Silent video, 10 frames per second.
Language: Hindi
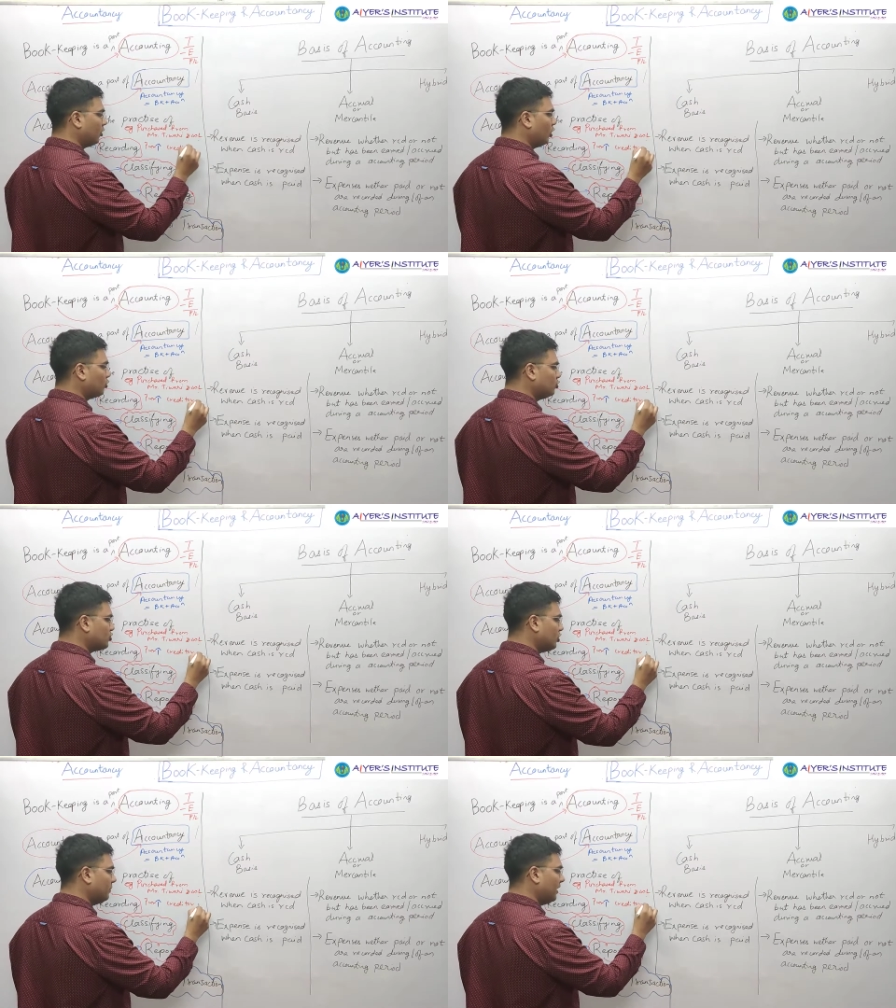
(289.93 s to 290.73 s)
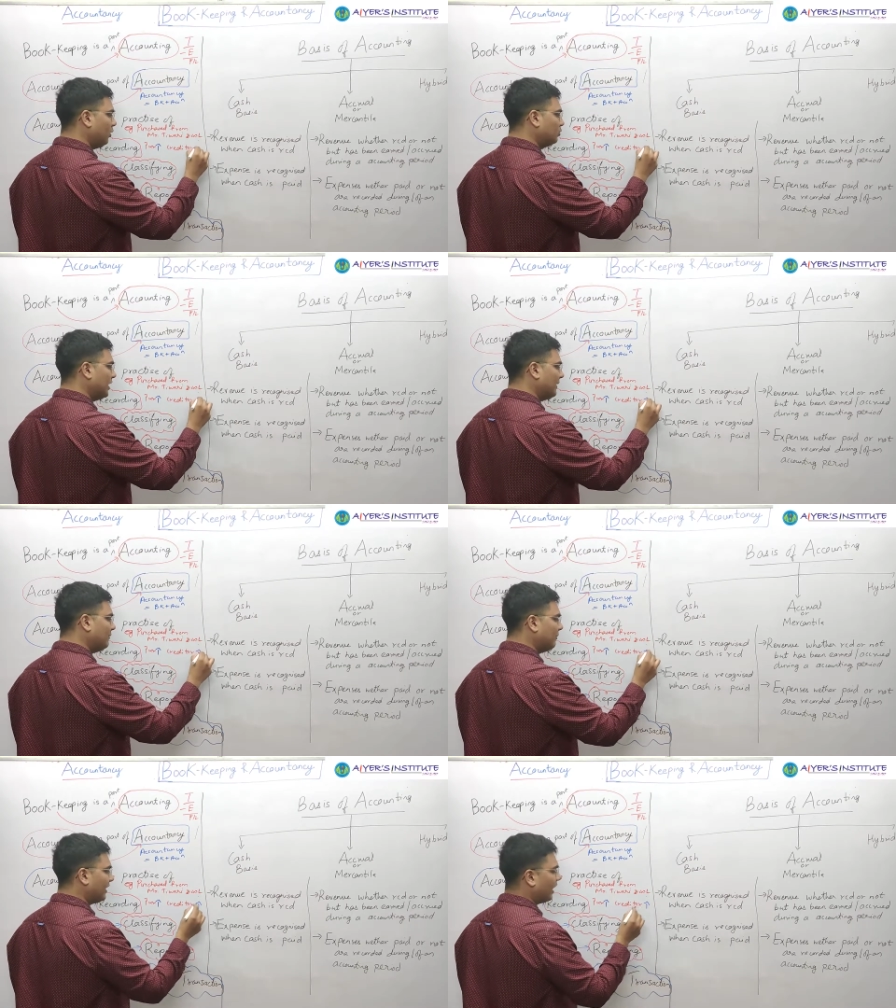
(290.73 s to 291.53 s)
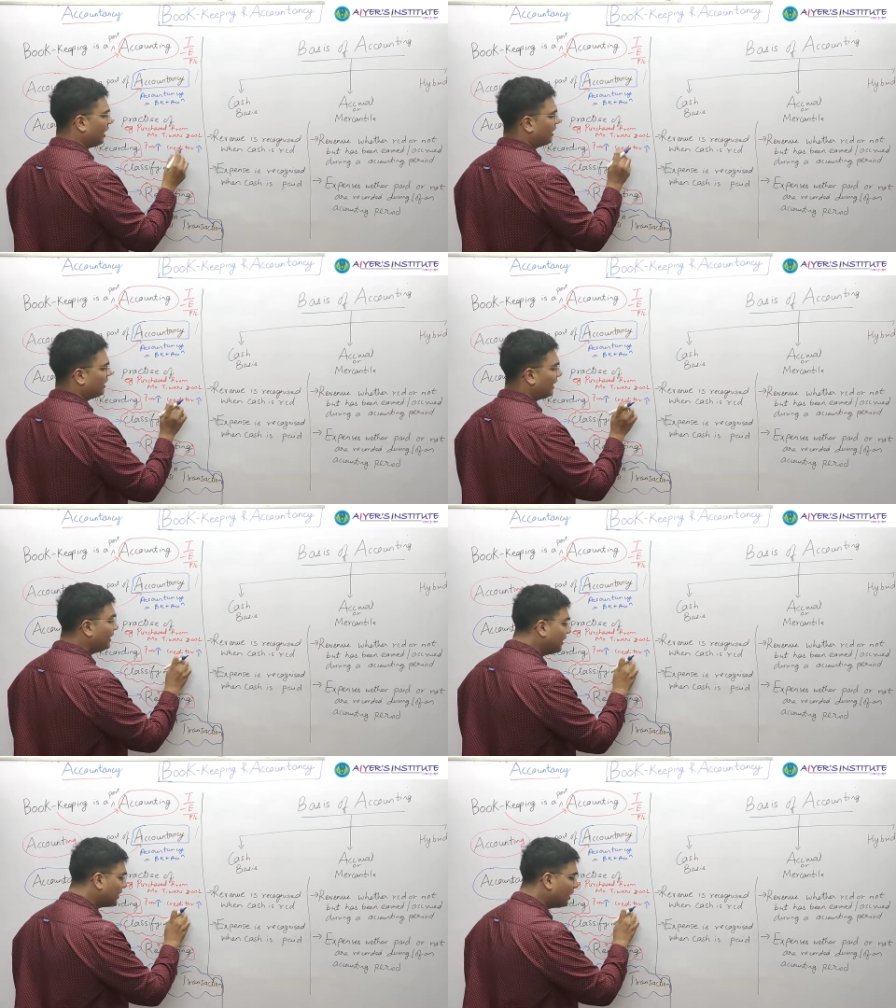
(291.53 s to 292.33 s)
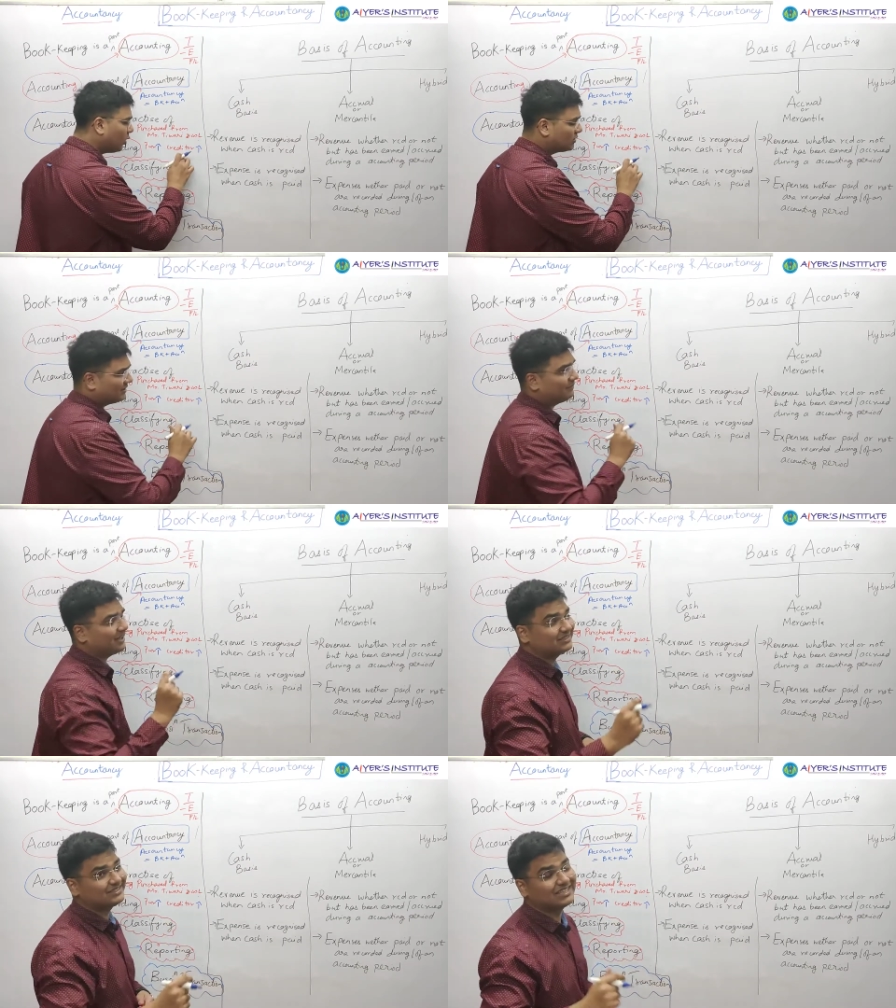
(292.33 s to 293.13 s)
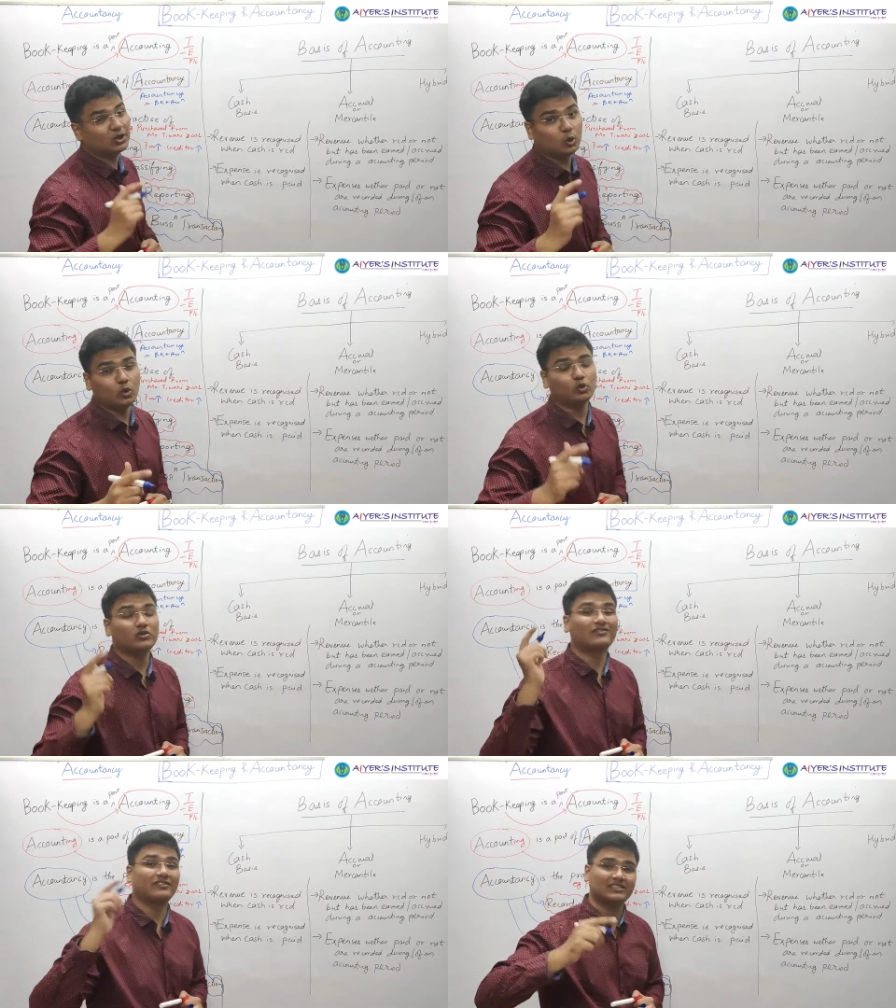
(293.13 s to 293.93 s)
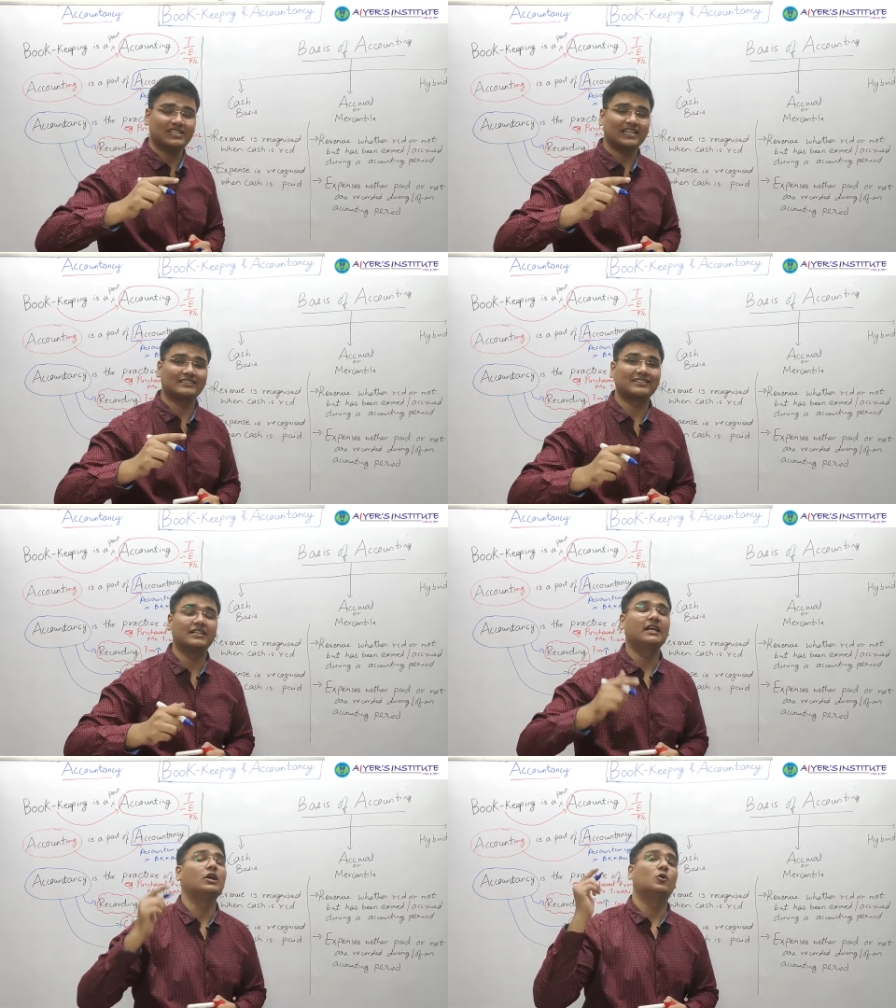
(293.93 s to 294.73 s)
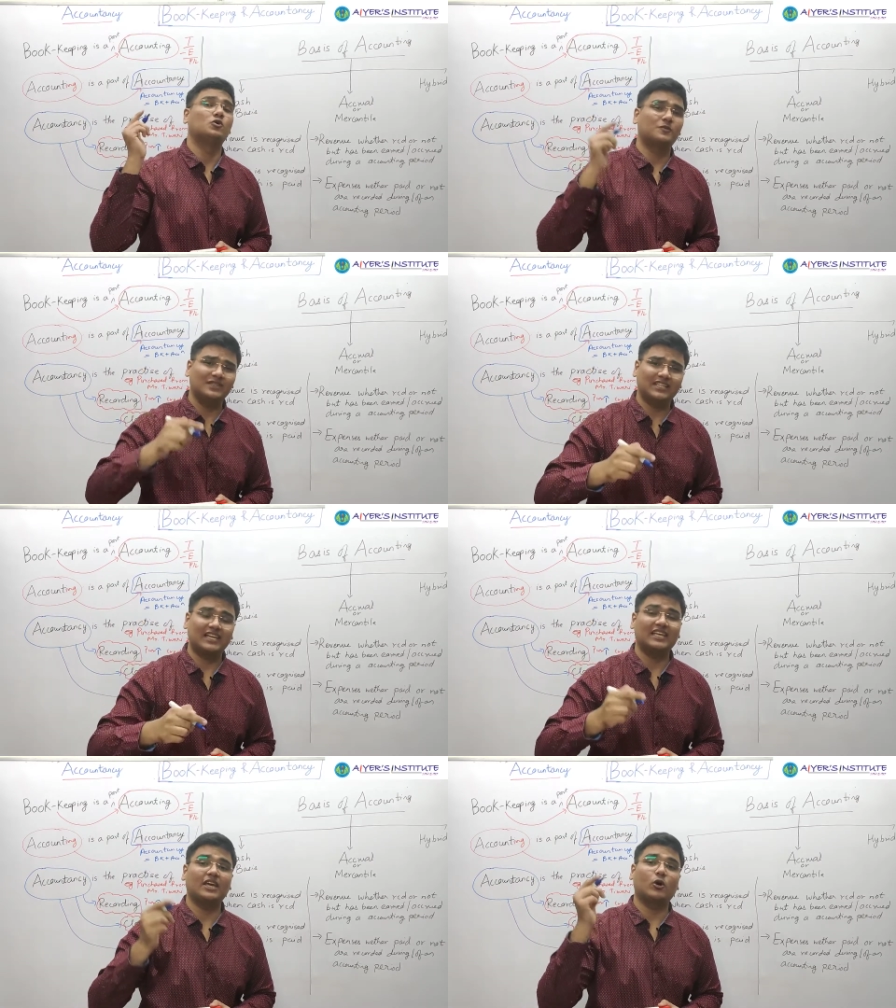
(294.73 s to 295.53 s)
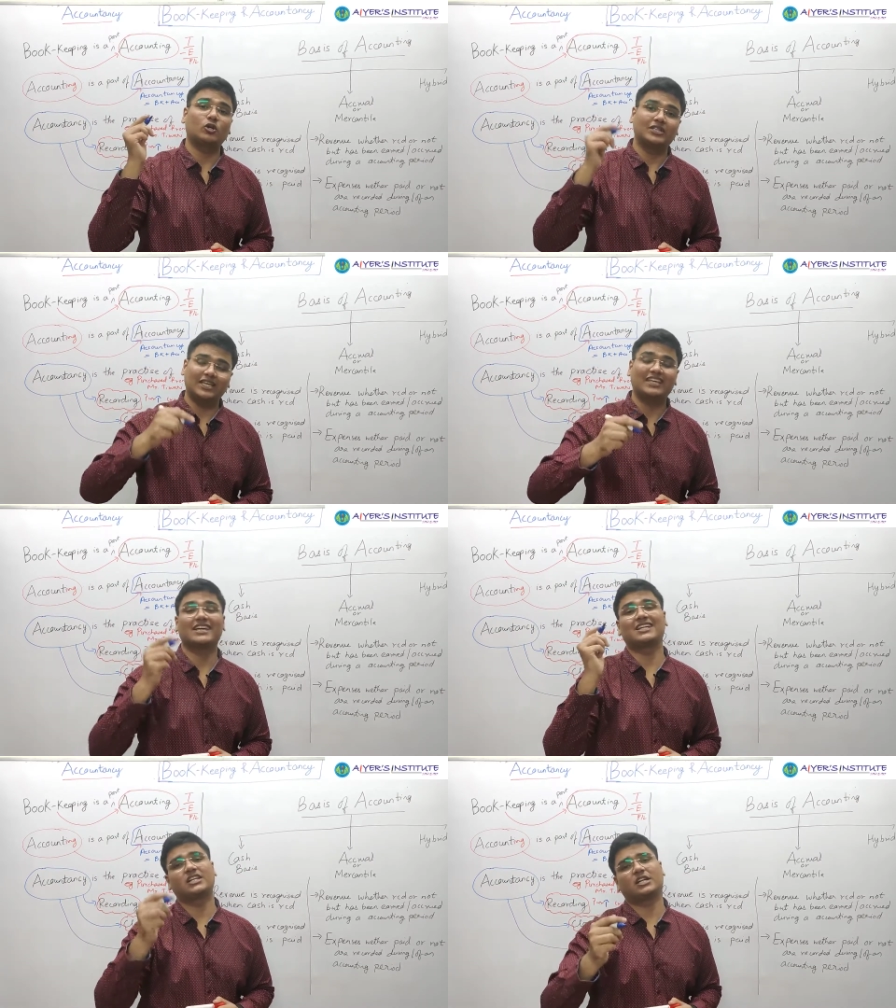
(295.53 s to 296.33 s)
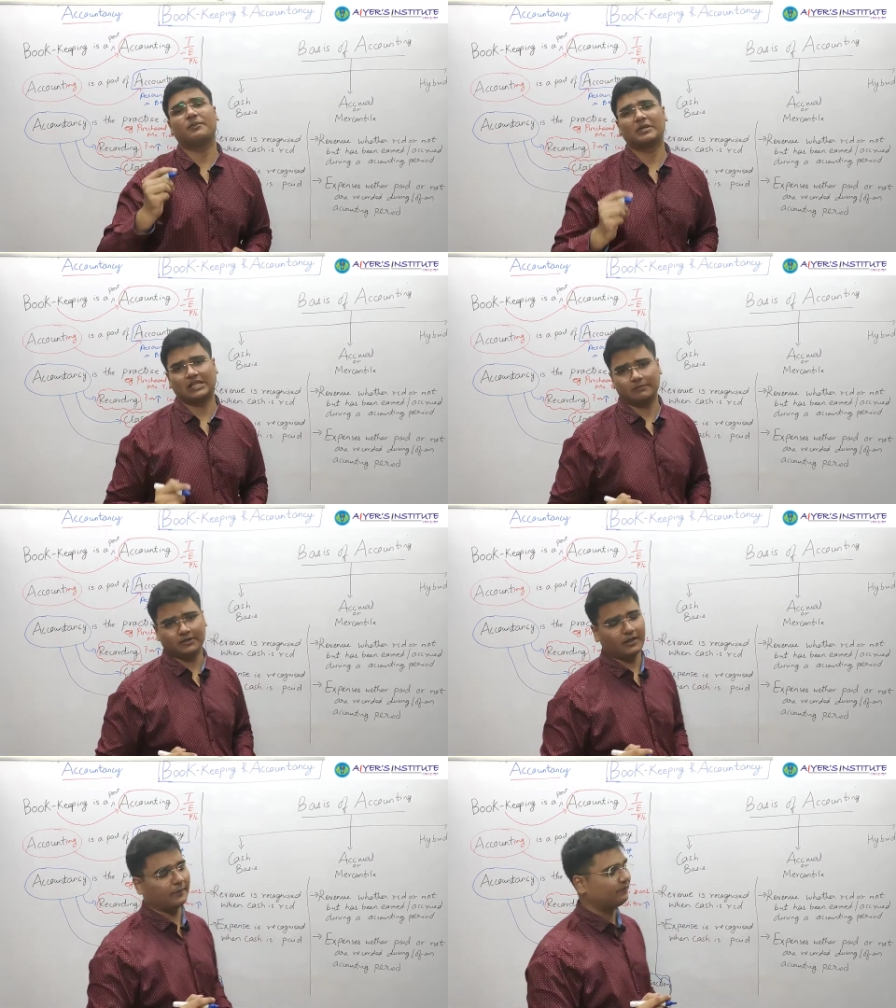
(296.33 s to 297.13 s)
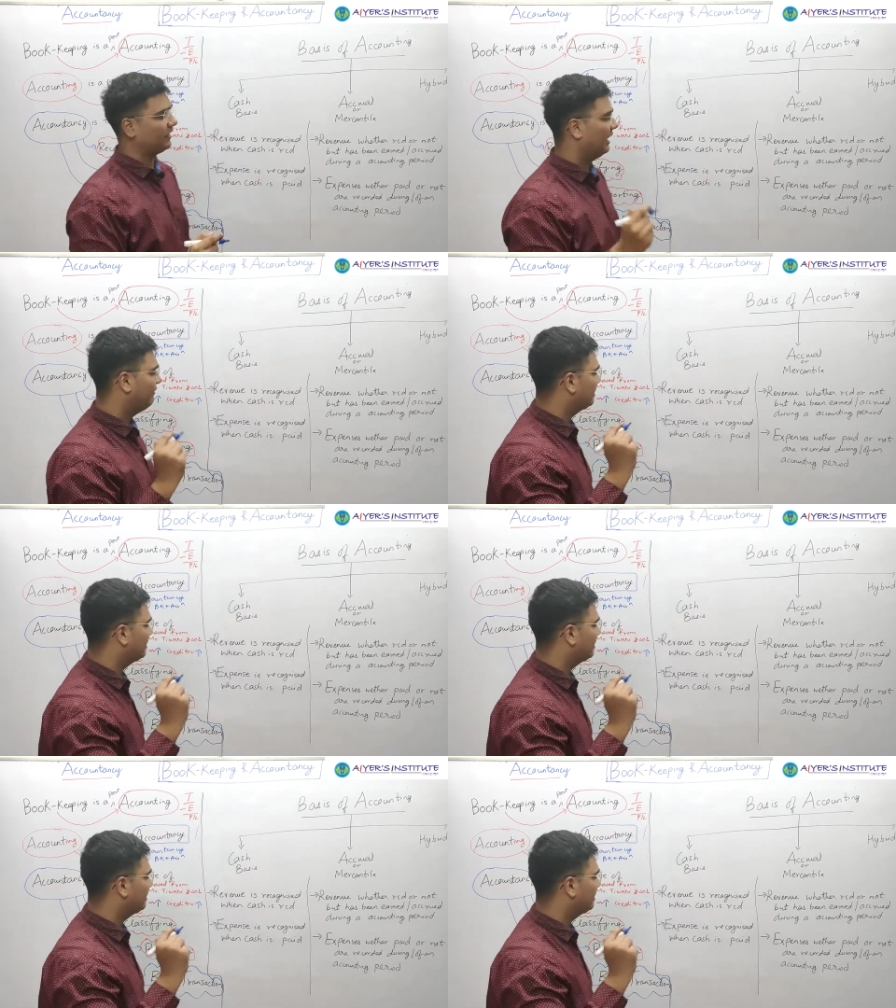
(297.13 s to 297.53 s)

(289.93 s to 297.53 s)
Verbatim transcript: और दूसरी ओर मेरा उधारी भी बढ़ा अगर क्रेडिटर का कॉन्सेप्ट याद नहीं है गो टू द फर्स्ट लेक्चर उसमें जाइए और देखिए क्रेडिटर का मतलब क्या है आई हैव